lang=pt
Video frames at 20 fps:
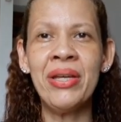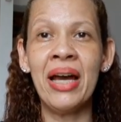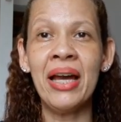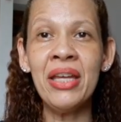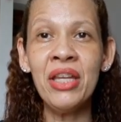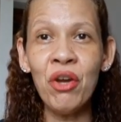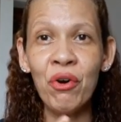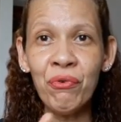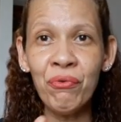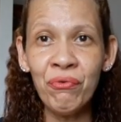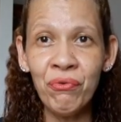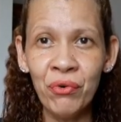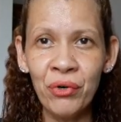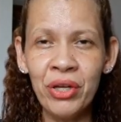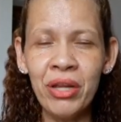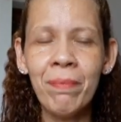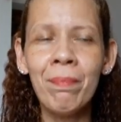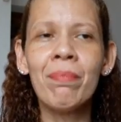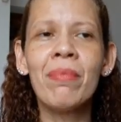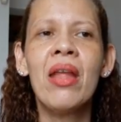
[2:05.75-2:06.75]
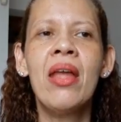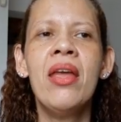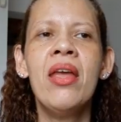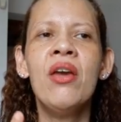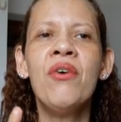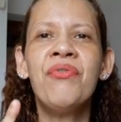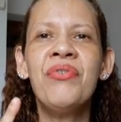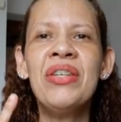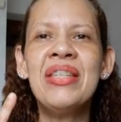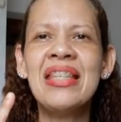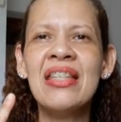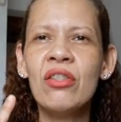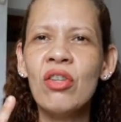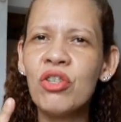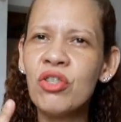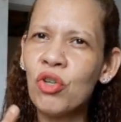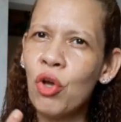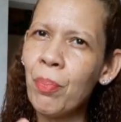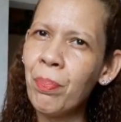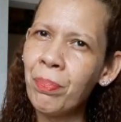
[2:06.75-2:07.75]
E aí eu fui, eu fiz
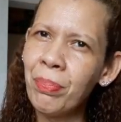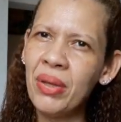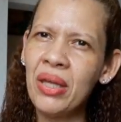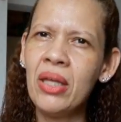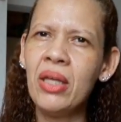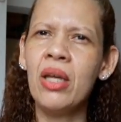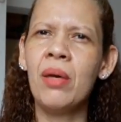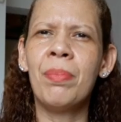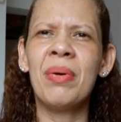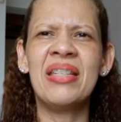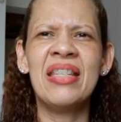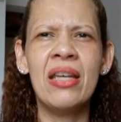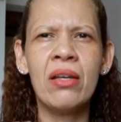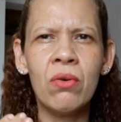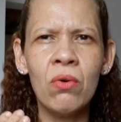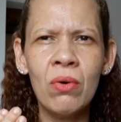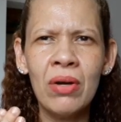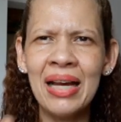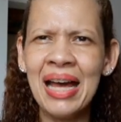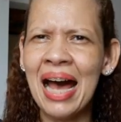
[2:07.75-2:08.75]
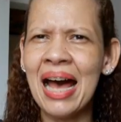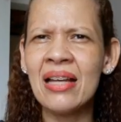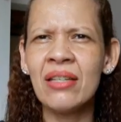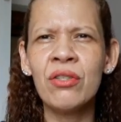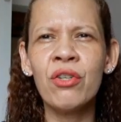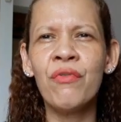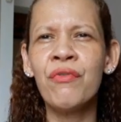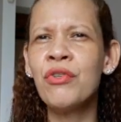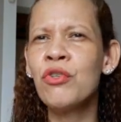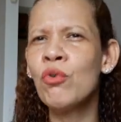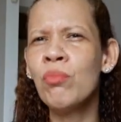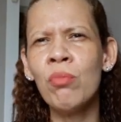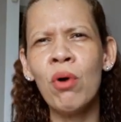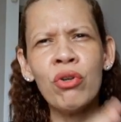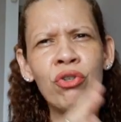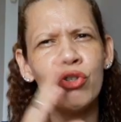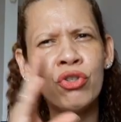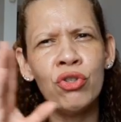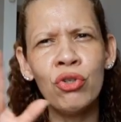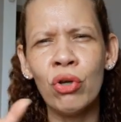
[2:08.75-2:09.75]
endoscopia, passei com gastro, eu fiz um
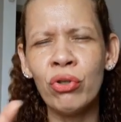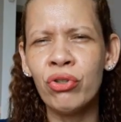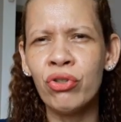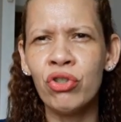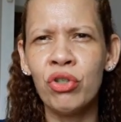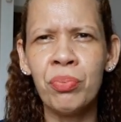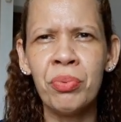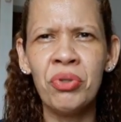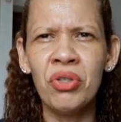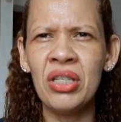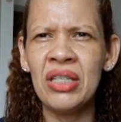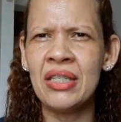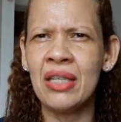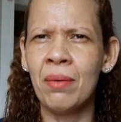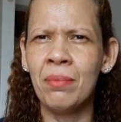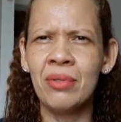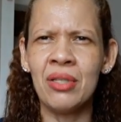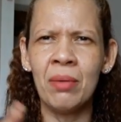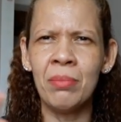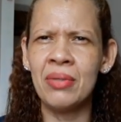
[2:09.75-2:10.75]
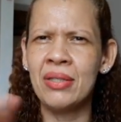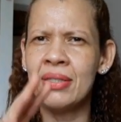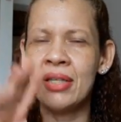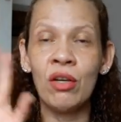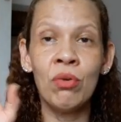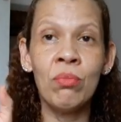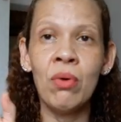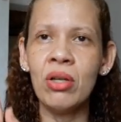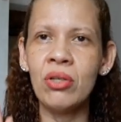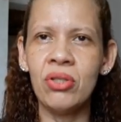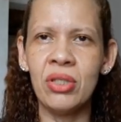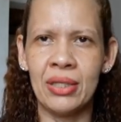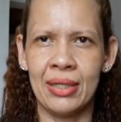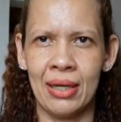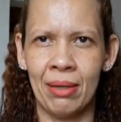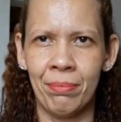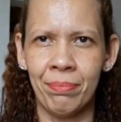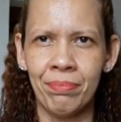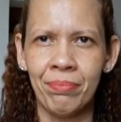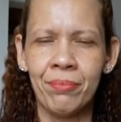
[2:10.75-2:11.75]
monte de outros tipos de exames, exame de sangue, um monte de
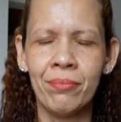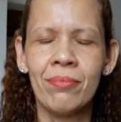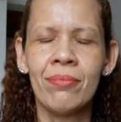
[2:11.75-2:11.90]
exame.